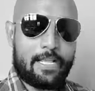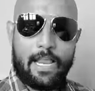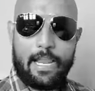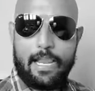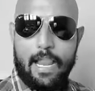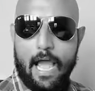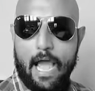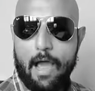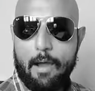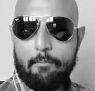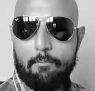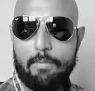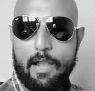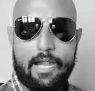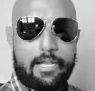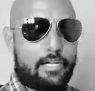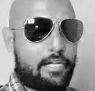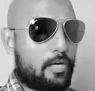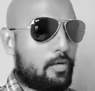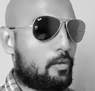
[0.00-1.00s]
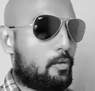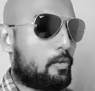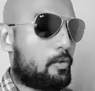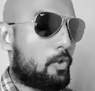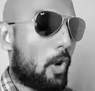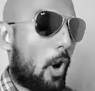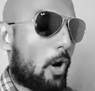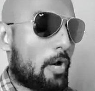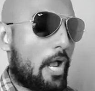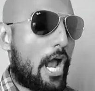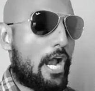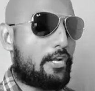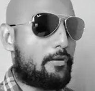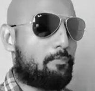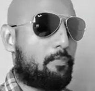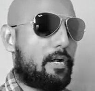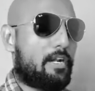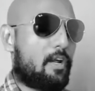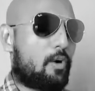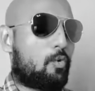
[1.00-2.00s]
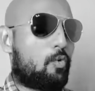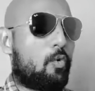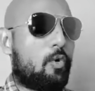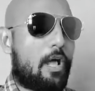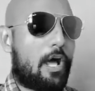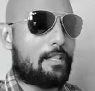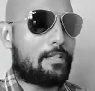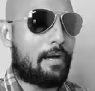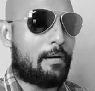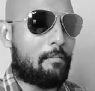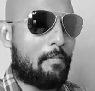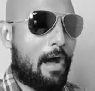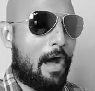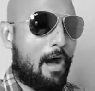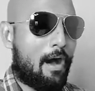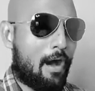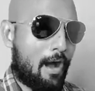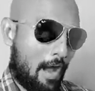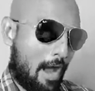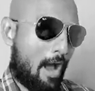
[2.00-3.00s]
நீங்க எல்லாம் பிளட் டொனேட் பண்ண கூடாதாமா